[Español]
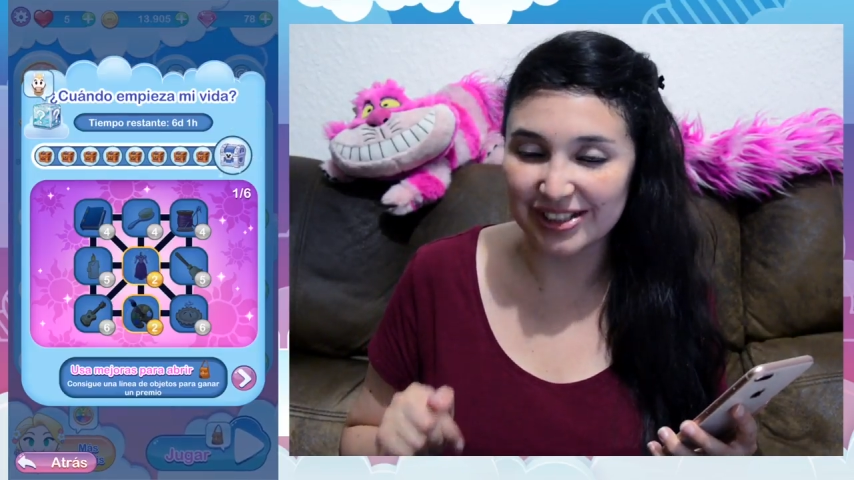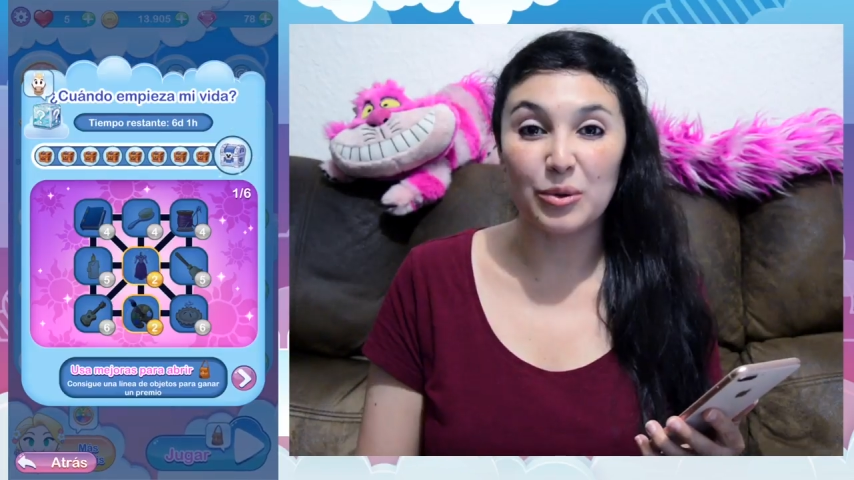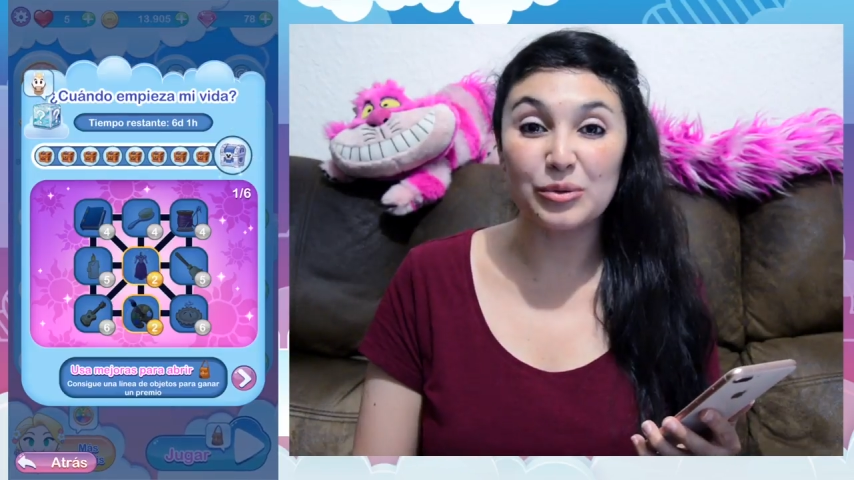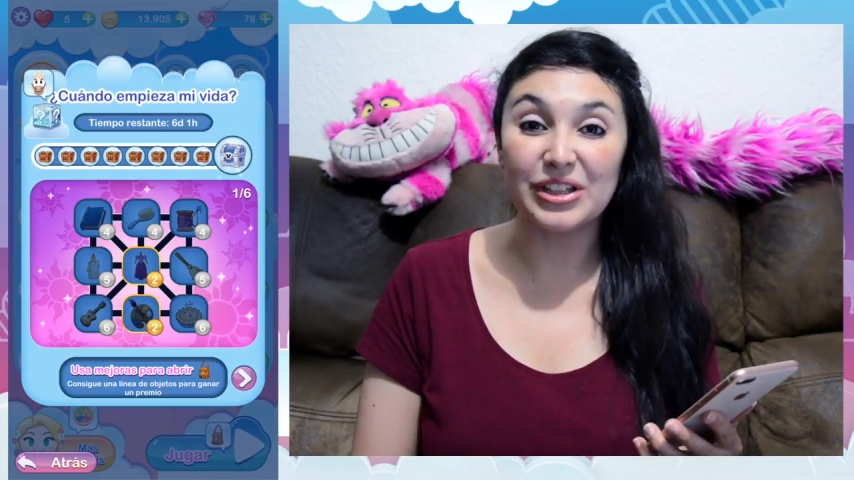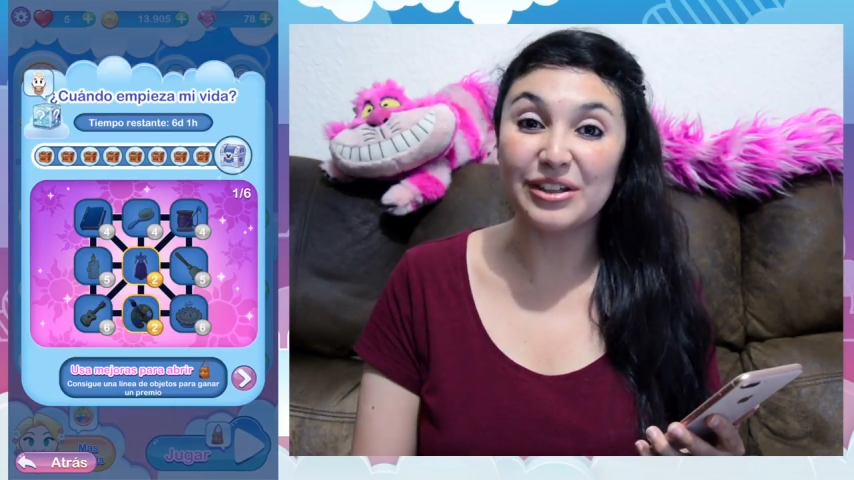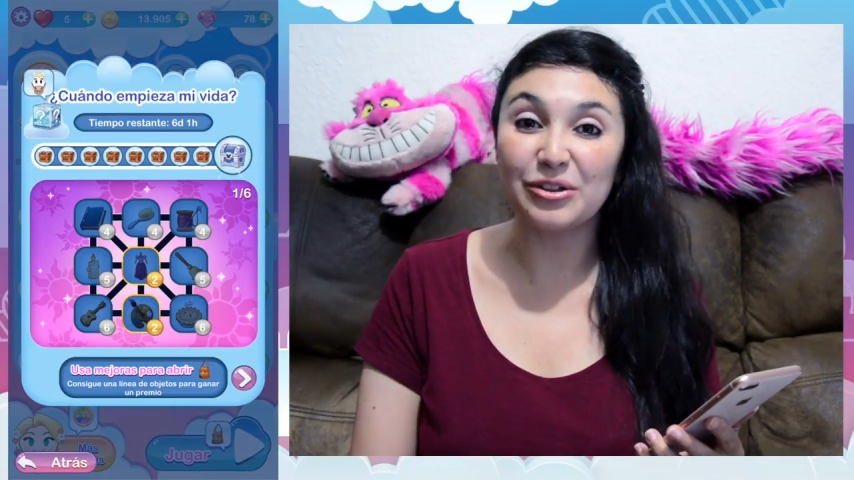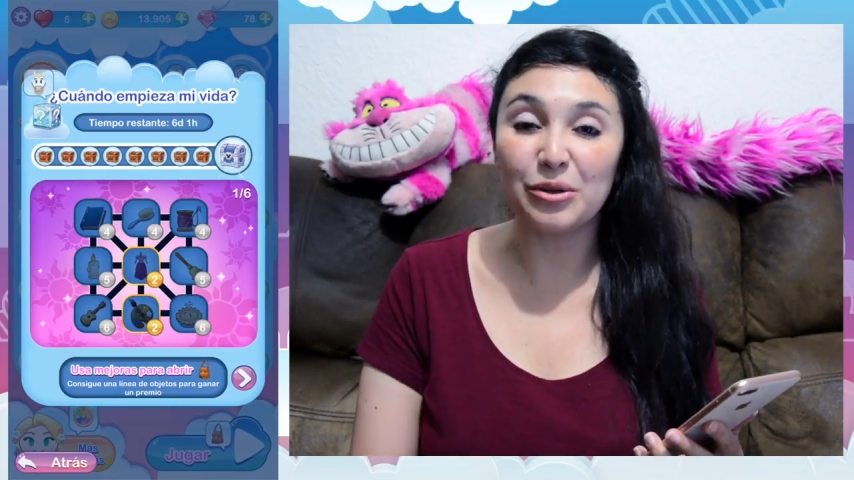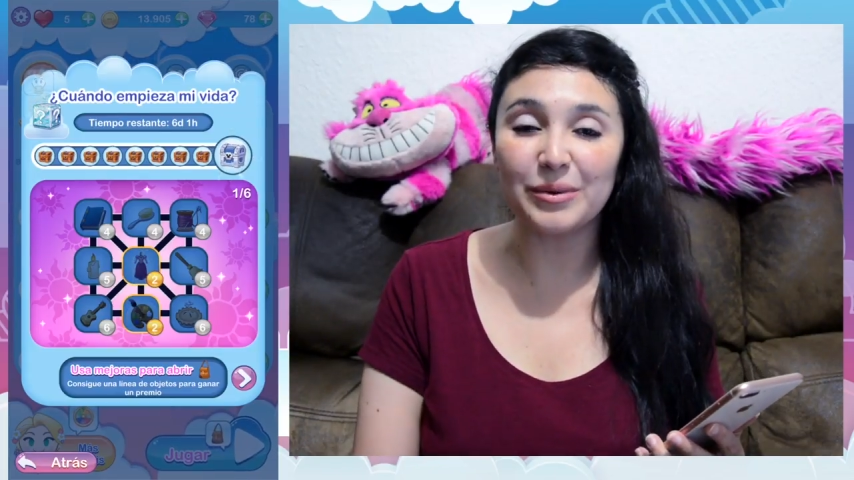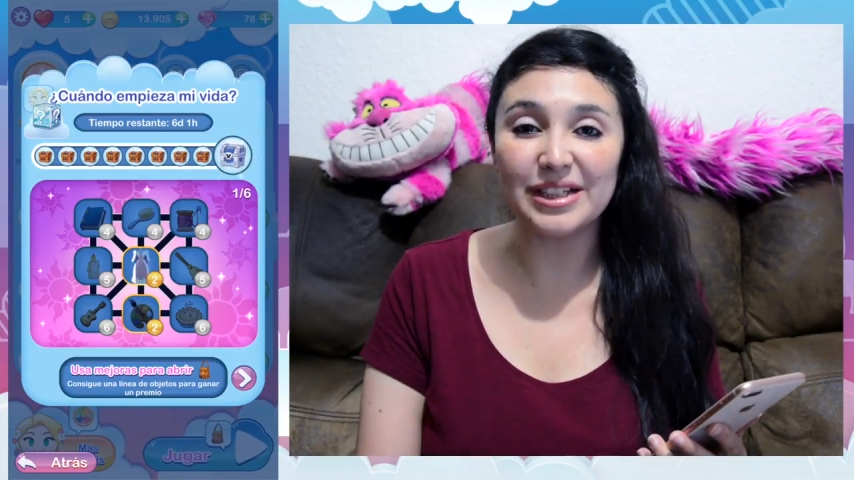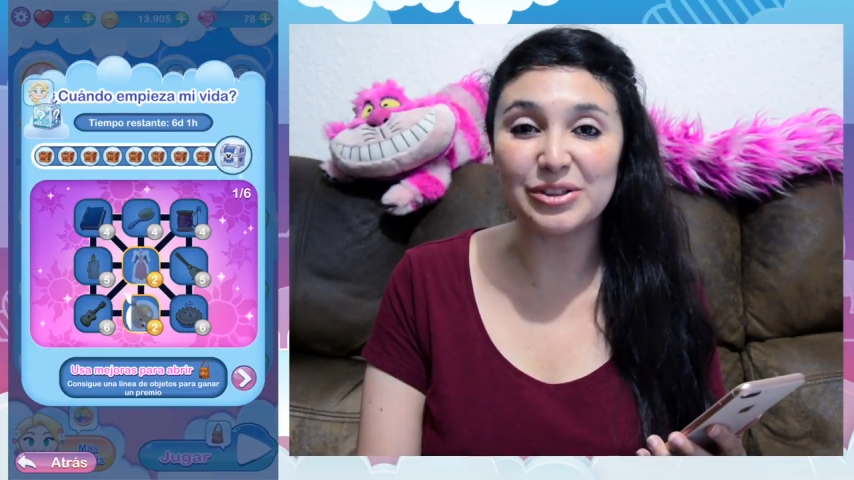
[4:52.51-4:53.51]
Ustedes no
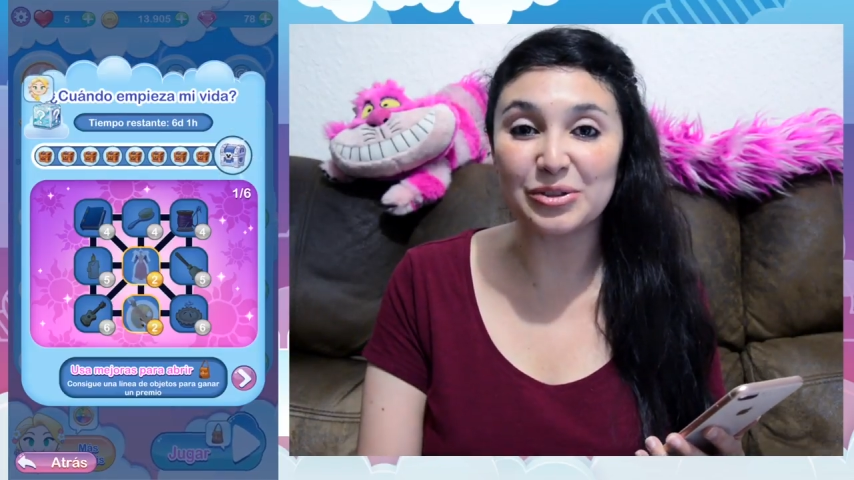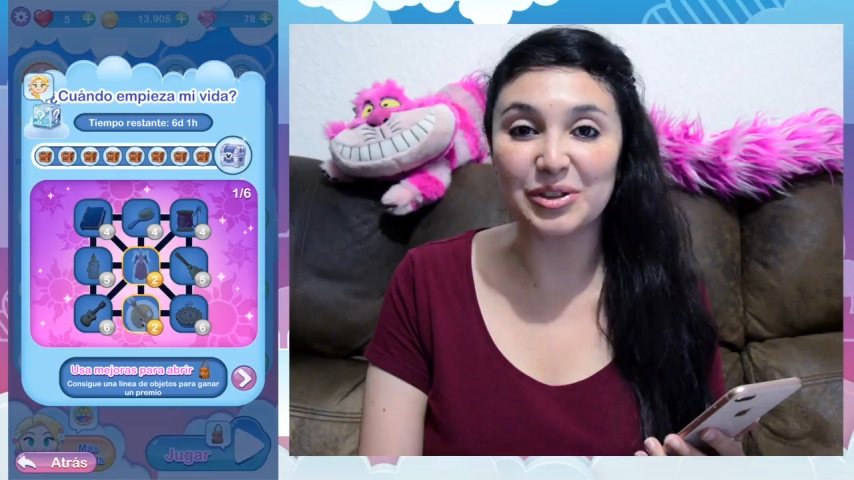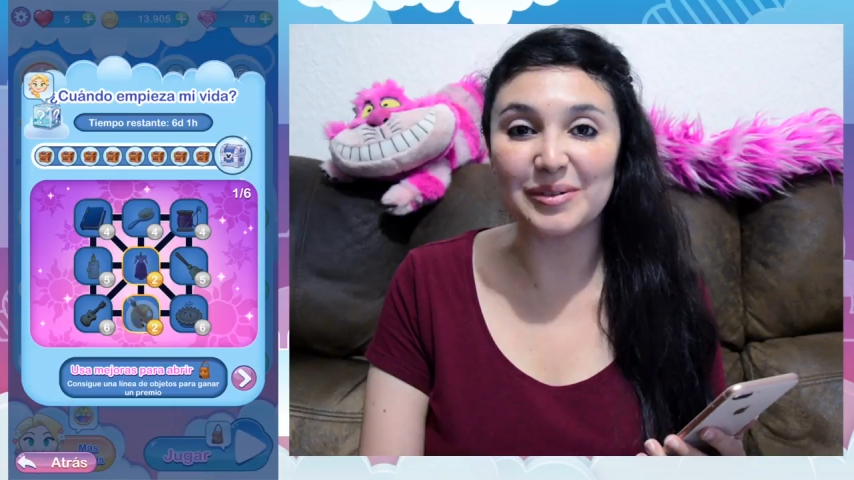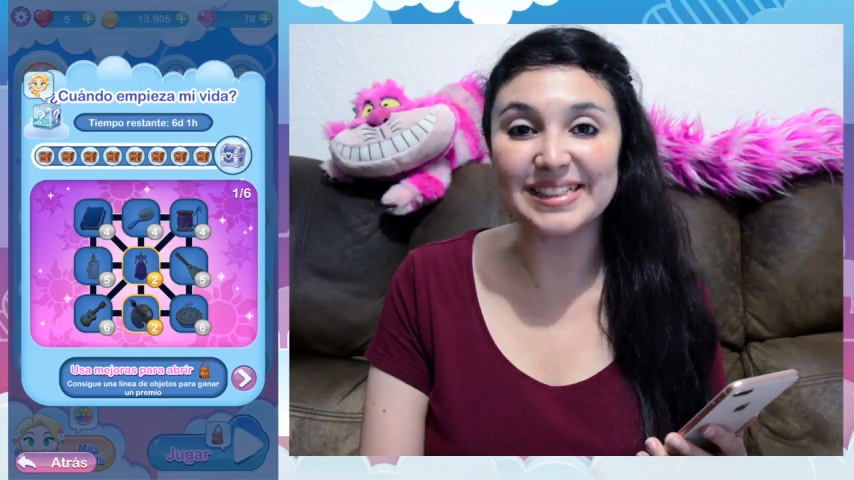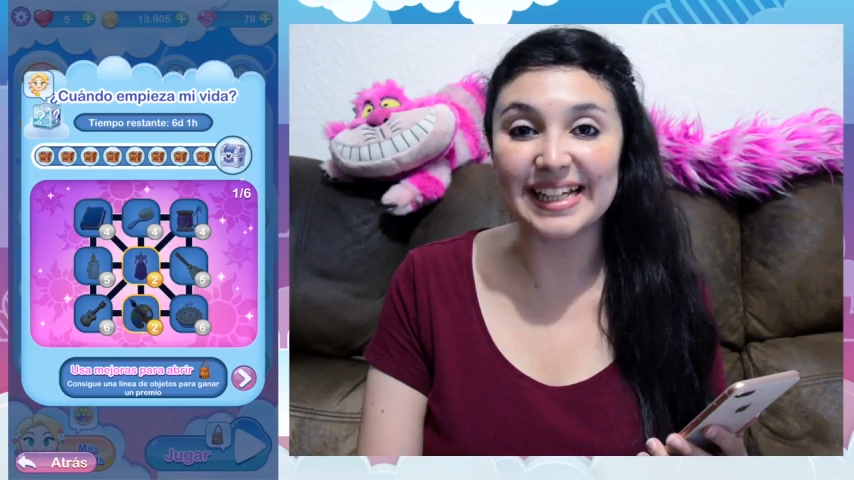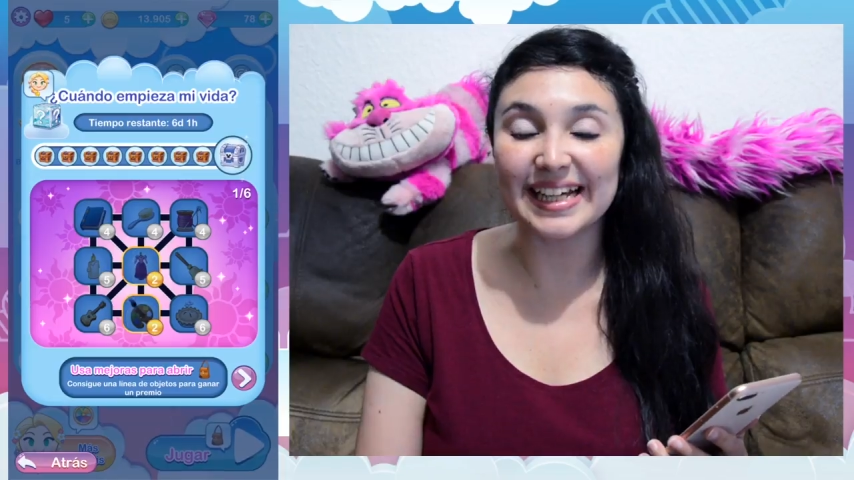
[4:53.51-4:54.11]
olviden suscribirse